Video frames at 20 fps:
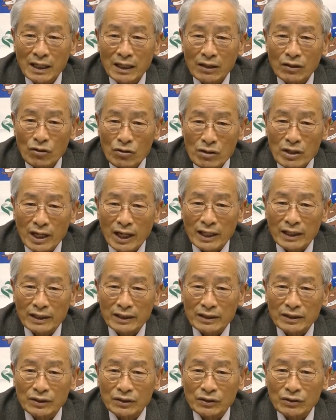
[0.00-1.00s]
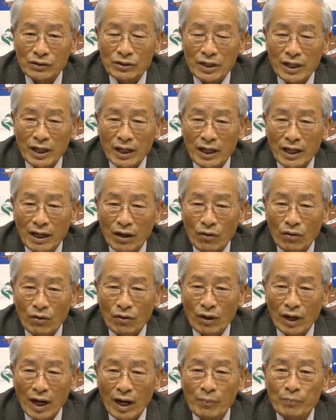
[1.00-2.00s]
今回その成果を
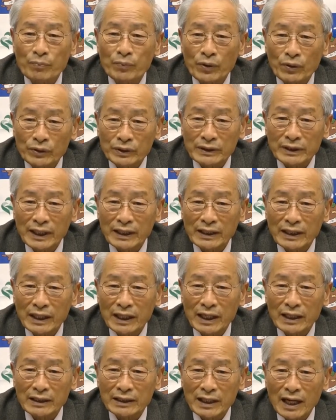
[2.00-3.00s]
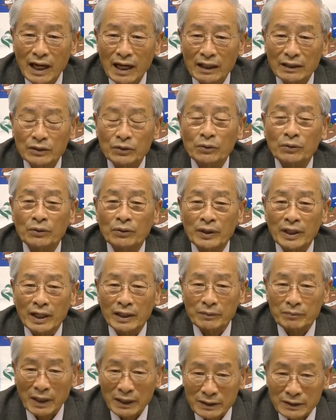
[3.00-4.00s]
発表していただいたところであ
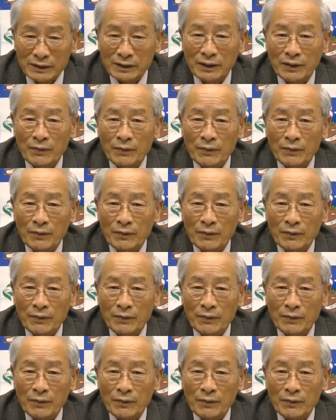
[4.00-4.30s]
ります